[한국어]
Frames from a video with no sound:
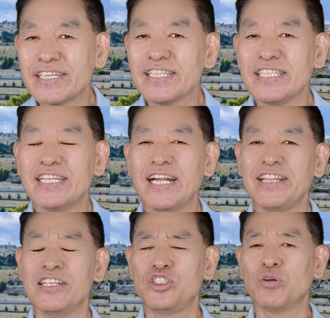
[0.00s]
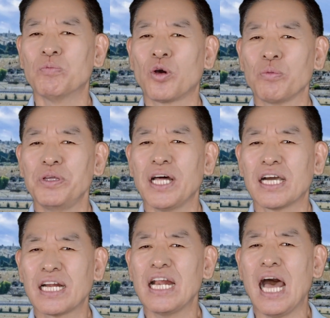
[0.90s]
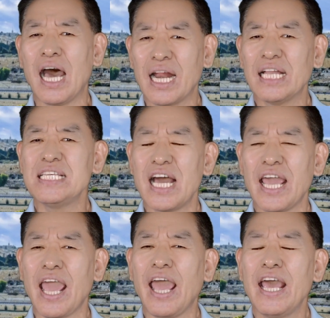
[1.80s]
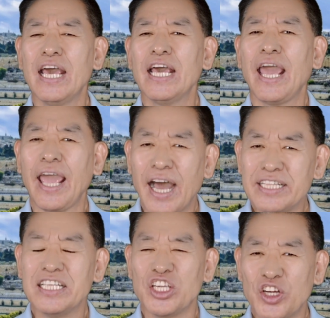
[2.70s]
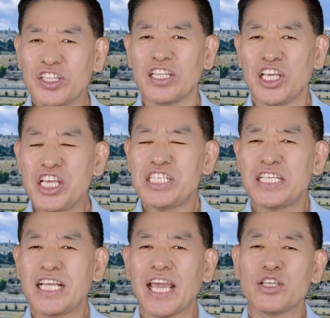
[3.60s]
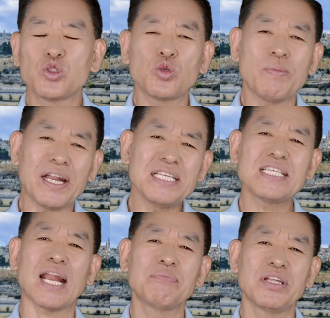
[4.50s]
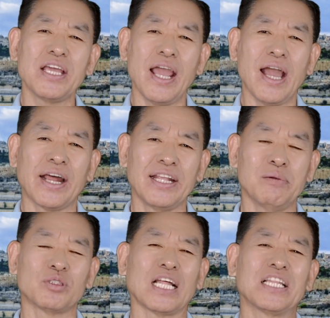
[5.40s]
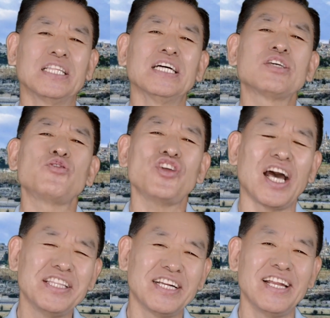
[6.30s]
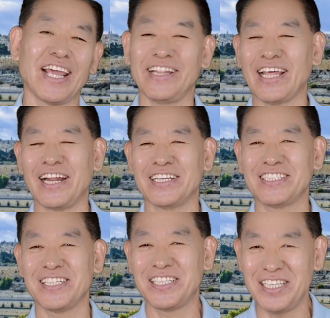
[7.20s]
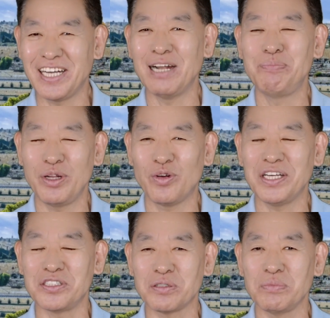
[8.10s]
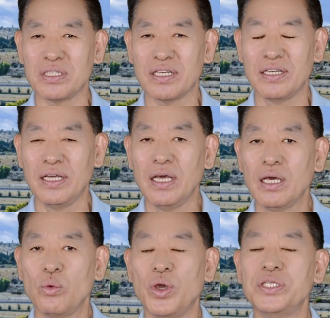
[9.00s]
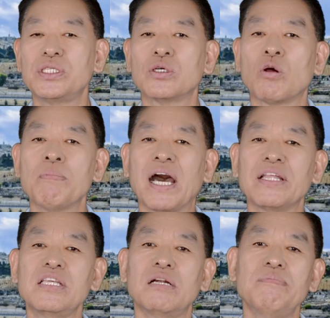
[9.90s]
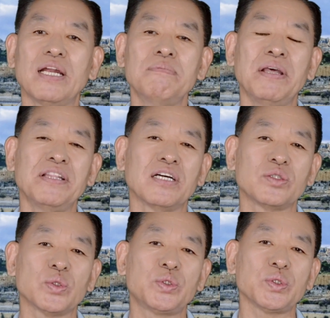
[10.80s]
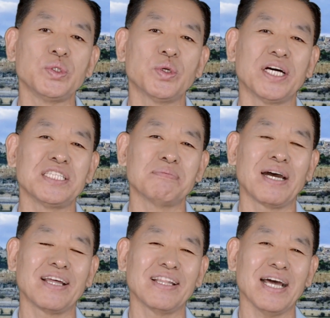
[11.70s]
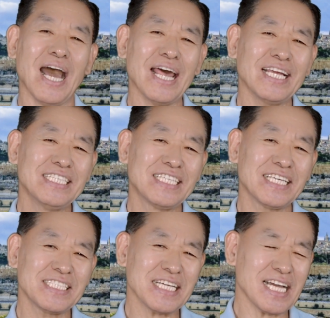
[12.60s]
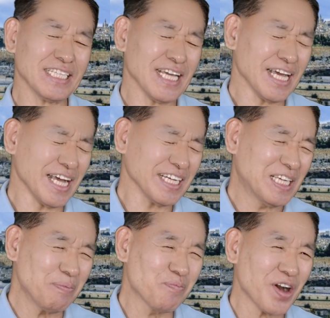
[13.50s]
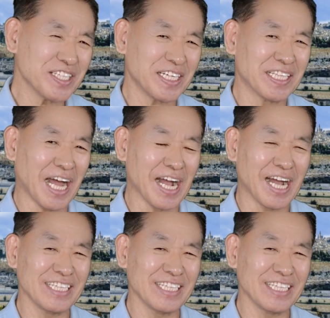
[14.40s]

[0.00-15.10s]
그런 일을 했는지도 모릅니다. 그러나 아나니아의 행한 일은 이 세상에 수많은 사람들이 행하는 일보다 더 귀한 일을 행했다는 것을 기억할 필요가 있습니다. 외적으로 많은 열매를 맺는 것도 중요하지만 하나님께서 가장 기뻐하시는 한